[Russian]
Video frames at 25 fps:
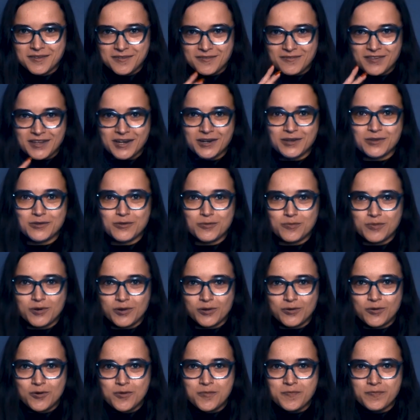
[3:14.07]
верхнюю
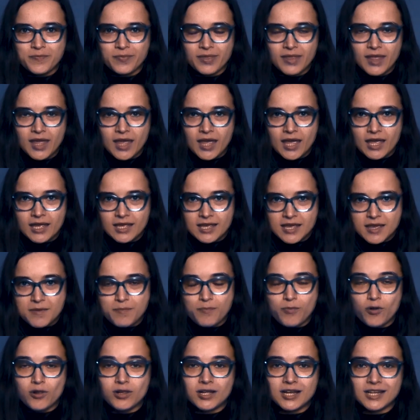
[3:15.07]
полку
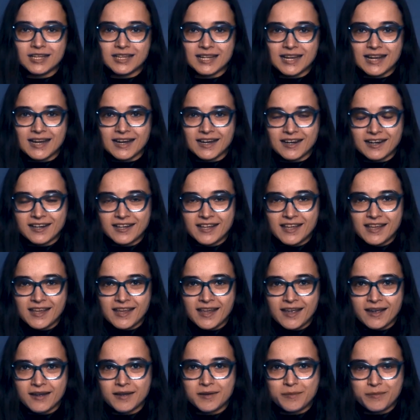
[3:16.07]
и полка для
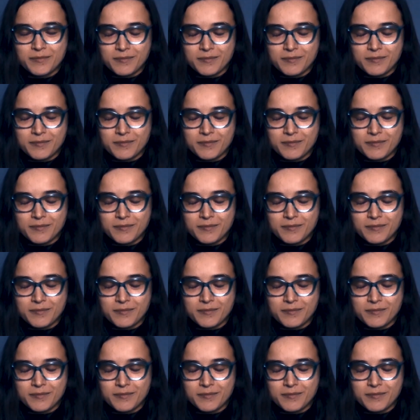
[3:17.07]
хранения